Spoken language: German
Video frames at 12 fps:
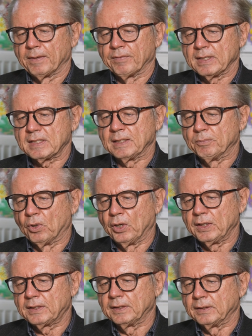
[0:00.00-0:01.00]
was ihm
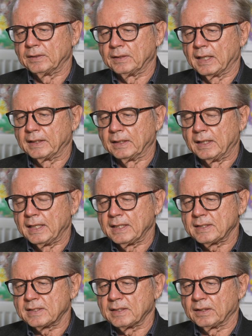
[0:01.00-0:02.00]
heute eine
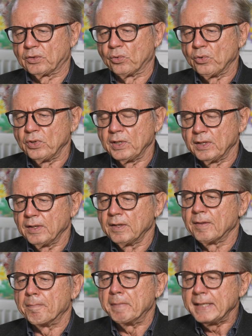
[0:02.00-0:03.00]
linksgrüne
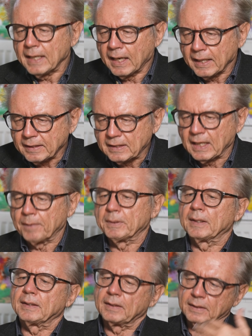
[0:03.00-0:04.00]
Minderheit, die
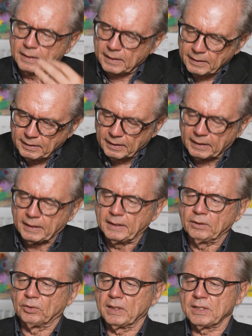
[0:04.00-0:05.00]
aber in der
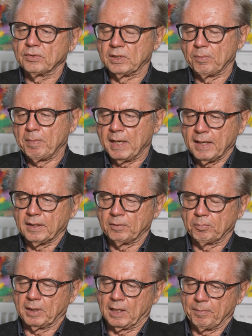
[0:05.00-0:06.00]
Regierung ist und die Mehrheit
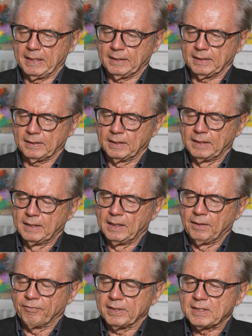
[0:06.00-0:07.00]
im Parlament hat,
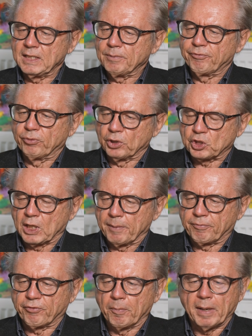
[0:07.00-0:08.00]
was die ihm
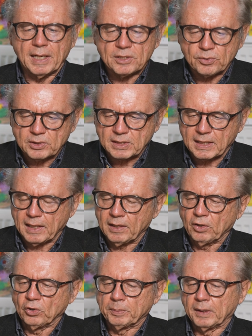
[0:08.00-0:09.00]
vorschreibt. Vom
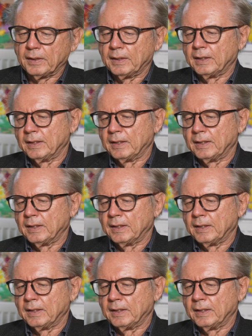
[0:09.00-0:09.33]
Heizungskeller über